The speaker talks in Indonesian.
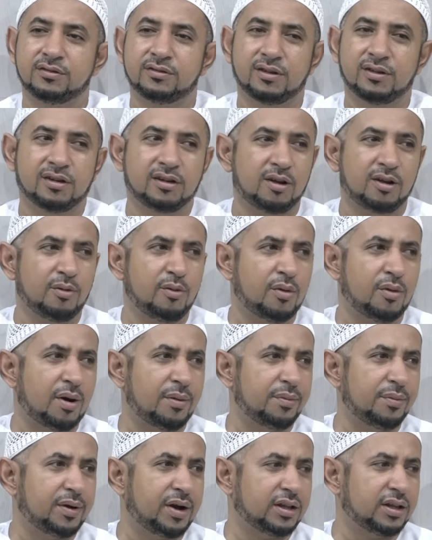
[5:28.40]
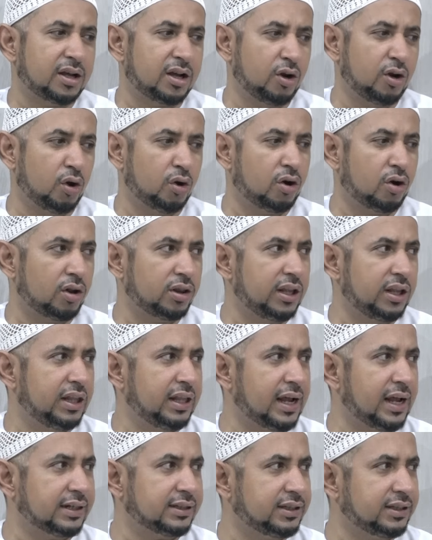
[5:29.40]
Hmm. Nabi Muhammad mengatakan, loh kok
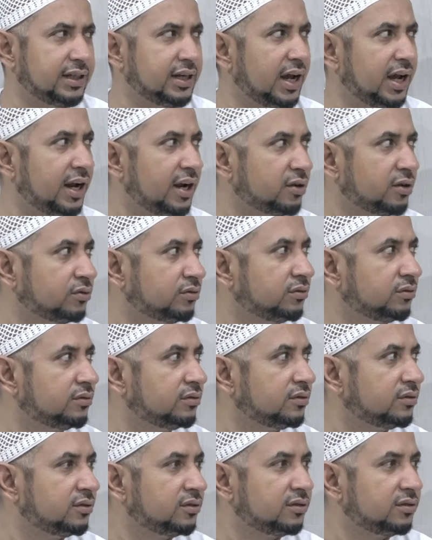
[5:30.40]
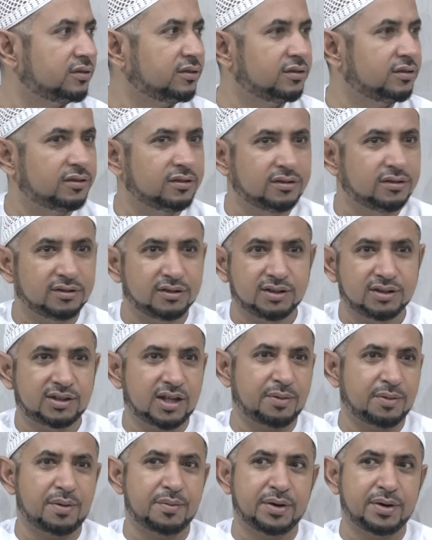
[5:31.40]
ditinggal sendirian aku,
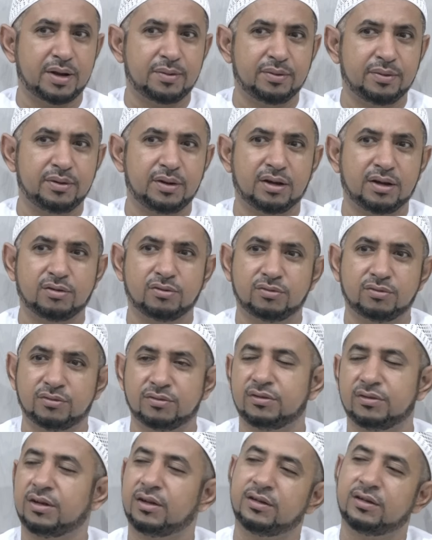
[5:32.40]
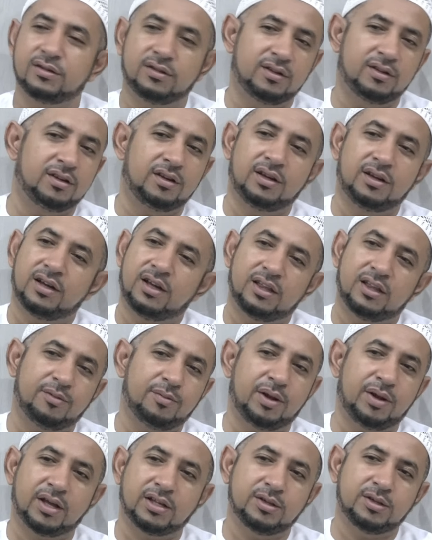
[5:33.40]
Siapa yang menemani aku? Kata
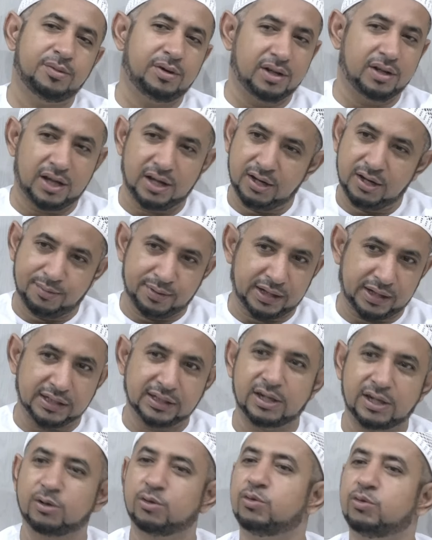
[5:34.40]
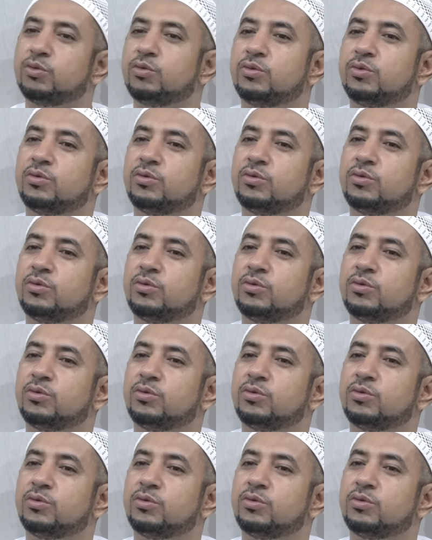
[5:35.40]
malaikat Jibril, enggak, ini batasanku.